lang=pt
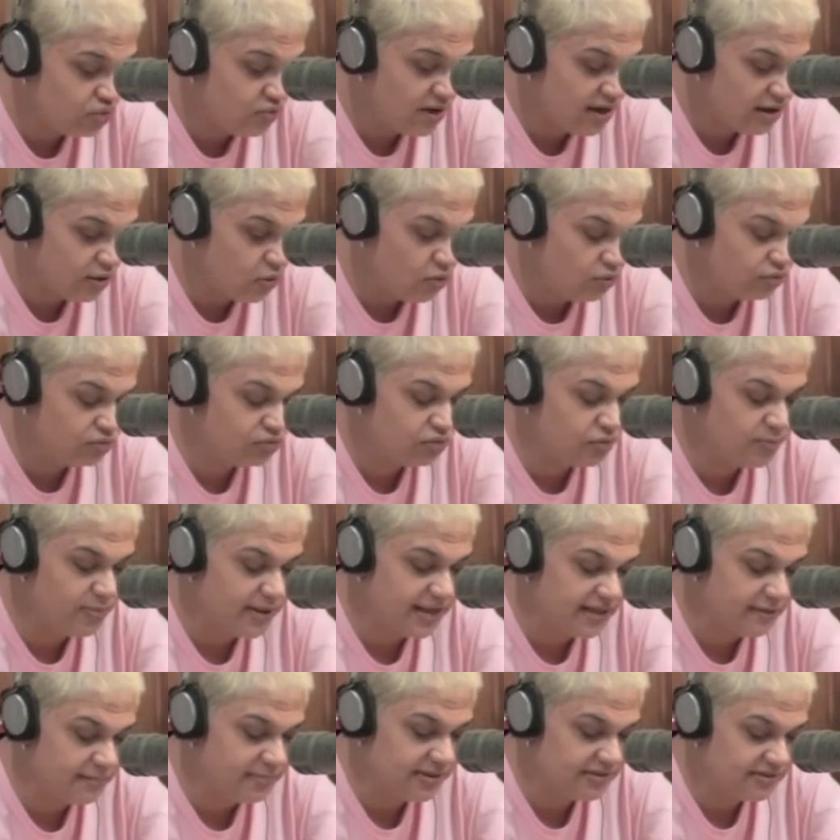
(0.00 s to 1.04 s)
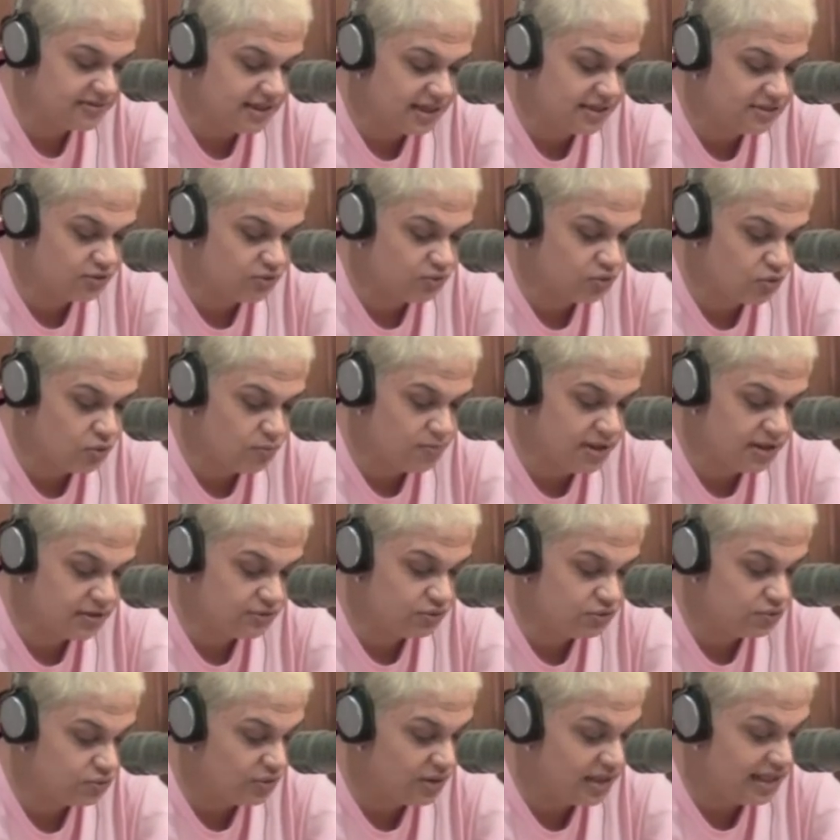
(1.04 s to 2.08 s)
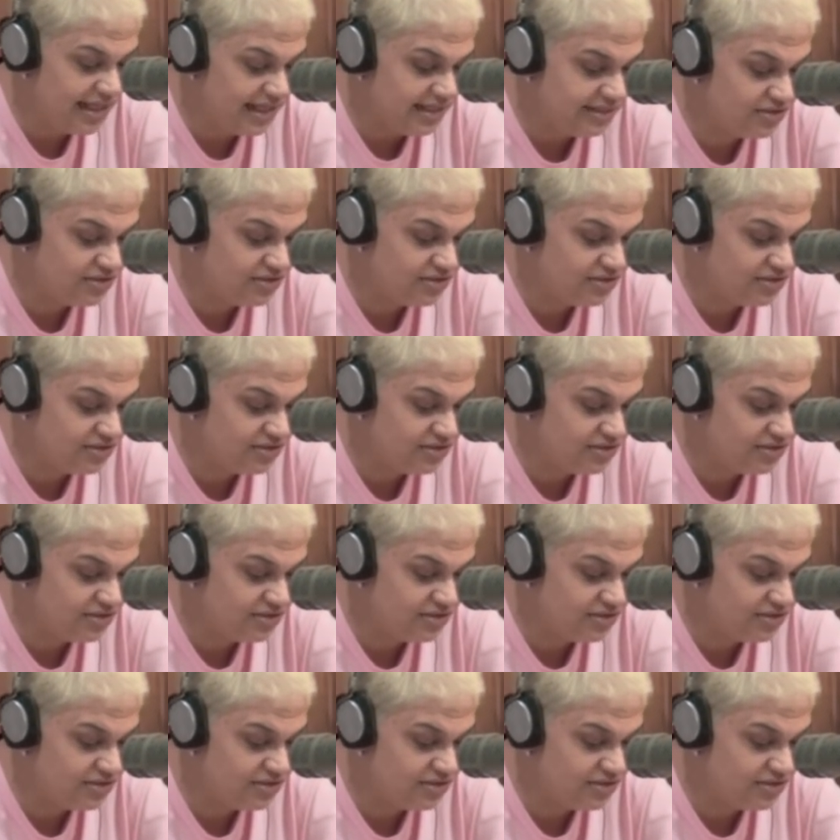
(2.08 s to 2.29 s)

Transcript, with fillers: sua conturbada passagem no comando do